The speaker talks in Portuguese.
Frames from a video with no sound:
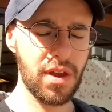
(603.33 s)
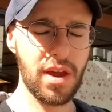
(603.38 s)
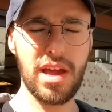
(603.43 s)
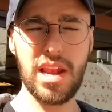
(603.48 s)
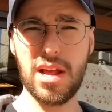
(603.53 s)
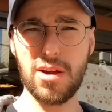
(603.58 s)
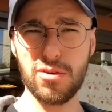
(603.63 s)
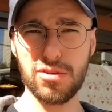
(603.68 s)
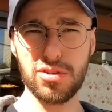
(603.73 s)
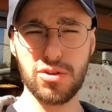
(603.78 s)

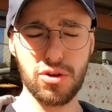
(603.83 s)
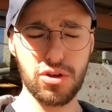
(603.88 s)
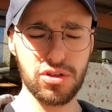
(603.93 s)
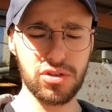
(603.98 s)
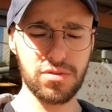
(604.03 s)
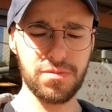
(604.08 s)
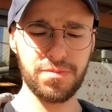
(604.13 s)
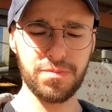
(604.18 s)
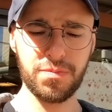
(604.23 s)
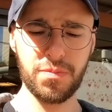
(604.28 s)
ele é
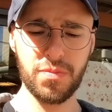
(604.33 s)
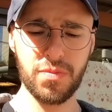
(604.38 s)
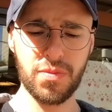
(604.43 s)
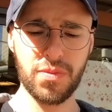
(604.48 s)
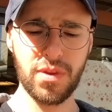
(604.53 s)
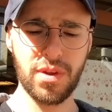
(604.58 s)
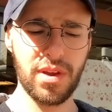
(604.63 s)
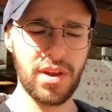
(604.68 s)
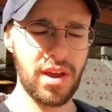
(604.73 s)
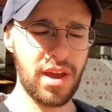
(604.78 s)
gostoso.
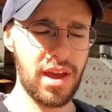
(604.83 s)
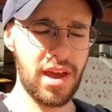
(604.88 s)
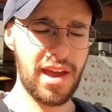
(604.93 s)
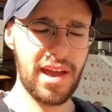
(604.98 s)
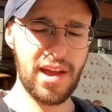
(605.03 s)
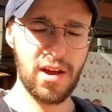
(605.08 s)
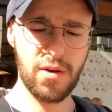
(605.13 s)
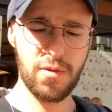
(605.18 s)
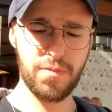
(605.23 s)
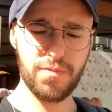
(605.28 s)

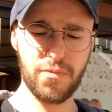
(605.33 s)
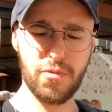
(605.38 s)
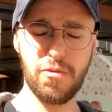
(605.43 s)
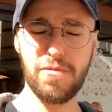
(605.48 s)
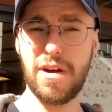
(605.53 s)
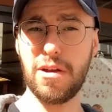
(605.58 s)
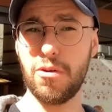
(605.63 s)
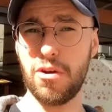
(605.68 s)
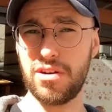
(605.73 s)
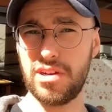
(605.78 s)
É, o
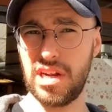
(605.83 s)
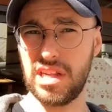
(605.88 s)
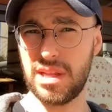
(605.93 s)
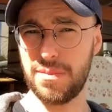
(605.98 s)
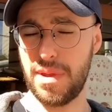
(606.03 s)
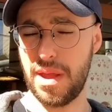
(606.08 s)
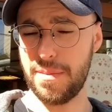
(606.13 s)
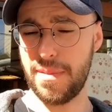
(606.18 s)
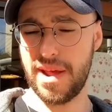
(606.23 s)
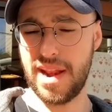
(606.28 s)
valor dele
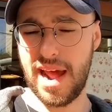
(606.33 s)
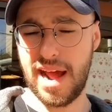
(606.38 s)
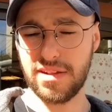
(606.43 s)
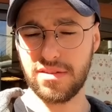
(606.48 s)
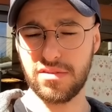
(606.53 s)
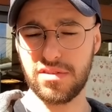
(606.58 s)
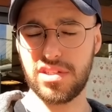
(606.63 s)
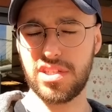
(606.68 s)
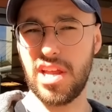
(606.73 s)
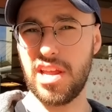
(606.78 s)
também é barato,
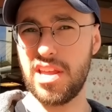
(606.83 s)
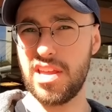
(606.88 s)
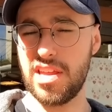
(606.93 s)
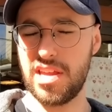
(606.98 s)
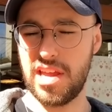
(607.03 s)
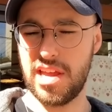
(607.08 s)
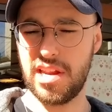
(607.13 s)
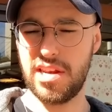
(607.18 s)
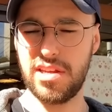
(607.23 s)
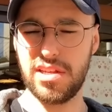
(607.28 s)
100
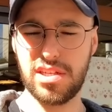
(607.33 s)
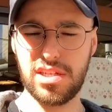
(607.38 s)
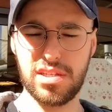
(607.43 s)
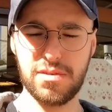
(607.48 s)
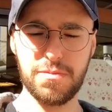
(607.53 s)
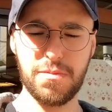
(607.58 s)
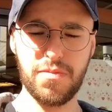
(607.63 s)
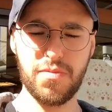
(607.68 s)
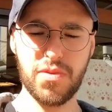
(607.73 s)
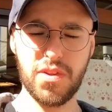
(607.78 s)
ienes.
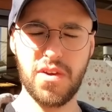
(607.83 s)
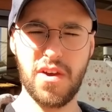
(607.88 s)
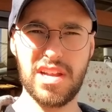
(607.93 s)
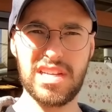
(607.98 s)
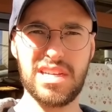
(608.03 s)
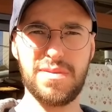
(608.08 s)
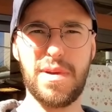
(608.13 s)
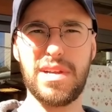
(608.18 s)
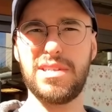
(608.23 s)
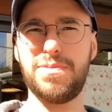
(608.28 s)

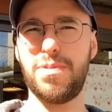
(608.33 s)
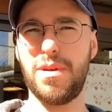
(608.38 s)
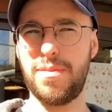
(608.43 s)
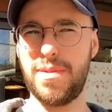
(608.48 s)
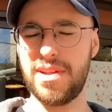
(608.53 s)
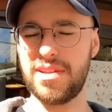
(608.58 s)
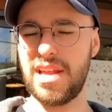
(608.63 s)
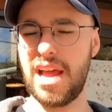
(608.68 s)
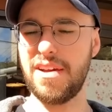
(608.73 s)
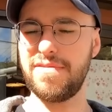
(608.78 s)
Acho que para
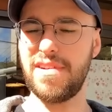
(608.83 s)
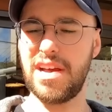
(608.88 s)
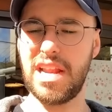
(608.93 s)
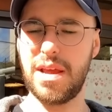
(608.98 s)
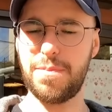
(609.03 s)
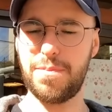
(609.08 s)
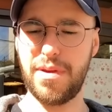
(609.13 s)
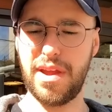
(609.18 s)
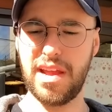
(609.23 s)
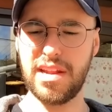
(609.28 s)
experimentar vale
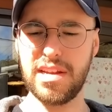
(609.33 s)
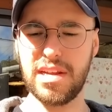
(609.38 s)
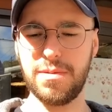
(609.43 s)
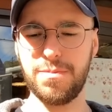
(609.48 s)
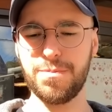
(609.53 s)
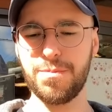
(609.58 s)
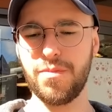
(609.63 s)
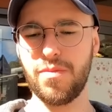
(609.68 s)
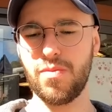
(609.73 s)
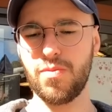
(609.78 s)
a pena.
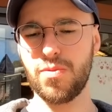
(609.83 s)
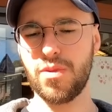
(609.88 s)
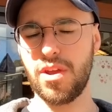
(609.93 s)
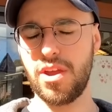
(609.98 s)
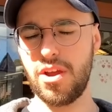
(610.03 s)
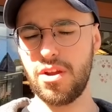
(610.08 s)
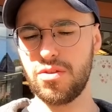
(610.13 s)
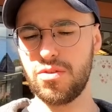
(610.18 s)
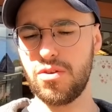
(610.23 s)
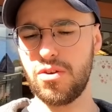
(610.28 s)

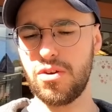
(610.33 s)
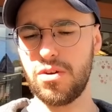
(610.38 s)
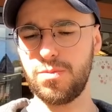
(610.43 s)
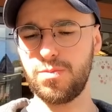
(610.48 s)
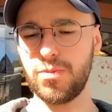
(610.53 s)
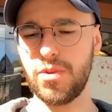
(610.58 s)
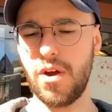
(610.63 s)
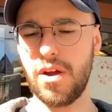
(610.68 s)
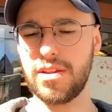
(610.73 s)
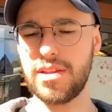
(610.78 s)
Eu dou
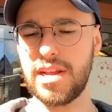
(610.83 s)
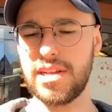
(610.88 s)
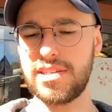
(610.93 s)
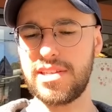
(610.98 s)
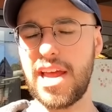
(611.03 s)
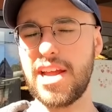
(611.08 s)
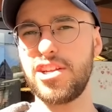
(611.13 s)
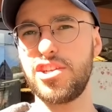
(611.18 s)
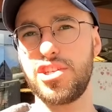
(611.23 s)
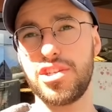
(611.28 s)
nota
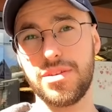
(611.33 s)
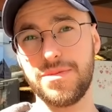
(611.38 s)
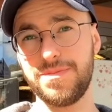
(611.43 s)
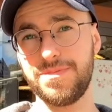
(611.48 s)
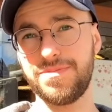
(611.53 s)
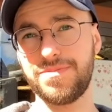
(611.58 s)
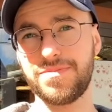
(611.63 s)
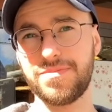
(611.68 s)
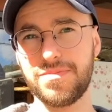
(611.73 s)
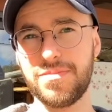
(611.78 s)
7.
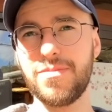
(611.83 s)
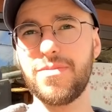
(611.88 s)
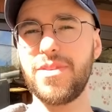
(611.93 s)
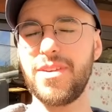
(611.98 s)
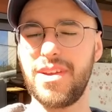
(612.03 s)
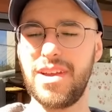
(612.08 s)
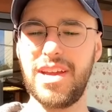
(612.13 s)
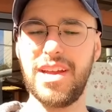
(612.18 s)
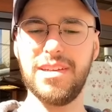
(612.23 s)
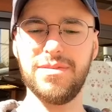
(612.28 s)
Olha!
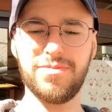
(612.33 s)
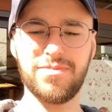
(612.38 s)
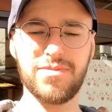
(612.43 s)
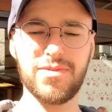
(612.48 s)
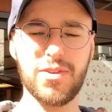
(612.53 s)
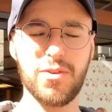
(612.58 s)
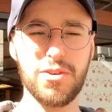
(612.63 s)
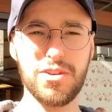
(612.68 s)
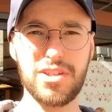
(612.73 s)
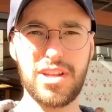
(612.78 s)
É,
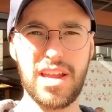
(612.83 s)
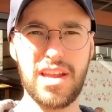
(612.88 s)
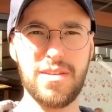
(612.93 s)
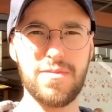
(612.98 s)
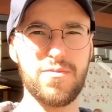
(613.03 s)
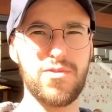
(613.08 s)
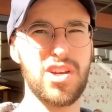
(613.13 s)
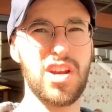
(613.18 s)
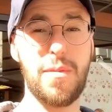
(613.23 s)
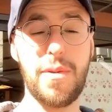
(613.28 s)
gostei.
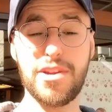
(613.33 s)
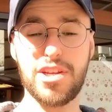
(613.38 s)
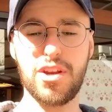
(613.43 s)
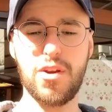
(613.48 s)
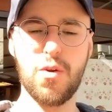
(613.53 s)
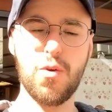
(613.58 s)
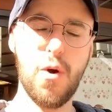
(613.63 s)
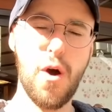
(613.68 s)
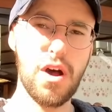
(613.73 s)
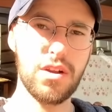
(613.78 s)
Olha. Geralmente eu
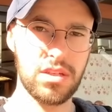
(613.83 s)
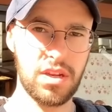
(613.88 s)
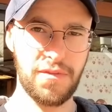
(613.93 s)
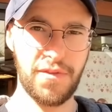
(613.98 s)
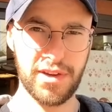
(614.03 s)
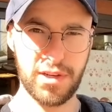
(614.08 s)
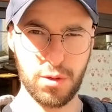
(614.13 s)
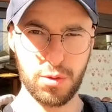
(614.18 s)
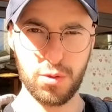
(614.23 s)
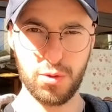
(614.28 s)
não gosto de
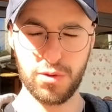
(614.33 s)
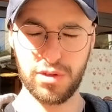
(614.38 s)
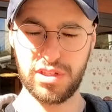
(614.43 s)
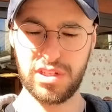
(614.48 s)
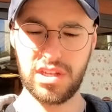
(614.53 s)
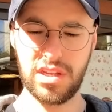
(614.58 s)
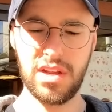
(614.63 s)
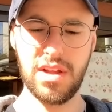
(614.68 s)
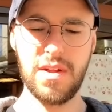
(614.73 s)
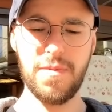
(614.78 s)
feijão
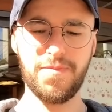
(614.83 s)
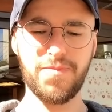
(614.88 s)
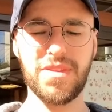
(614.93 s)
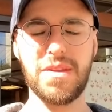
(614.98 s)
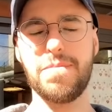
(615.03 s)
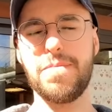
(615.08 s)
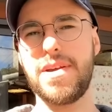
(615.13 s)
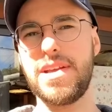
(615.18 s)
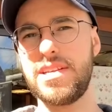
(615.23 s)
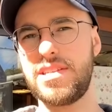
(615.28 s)
doce, uh
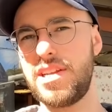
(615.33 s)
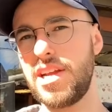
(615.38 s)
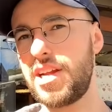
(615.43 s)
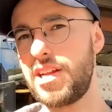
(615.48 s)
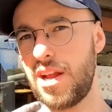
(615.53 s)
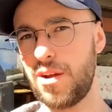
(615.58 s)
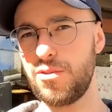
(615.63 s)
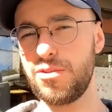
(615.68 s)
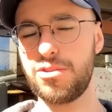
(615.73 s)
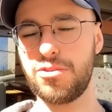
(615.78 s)
-huh. mas esse daqui
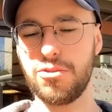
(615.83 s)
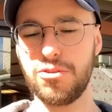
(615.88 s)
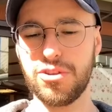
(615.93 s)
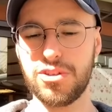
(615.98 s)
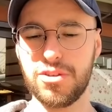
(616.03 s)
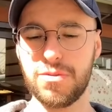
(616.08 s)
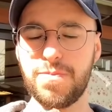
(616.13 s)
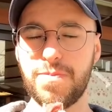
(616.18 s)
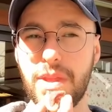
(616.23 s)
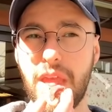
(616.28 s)
tá
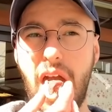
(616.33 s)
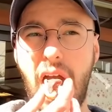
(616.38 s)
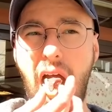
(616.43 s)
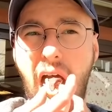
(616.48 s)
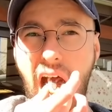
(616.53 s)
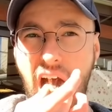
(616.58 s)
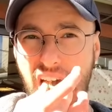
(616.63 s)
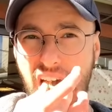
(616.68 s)
gostoso. Hum.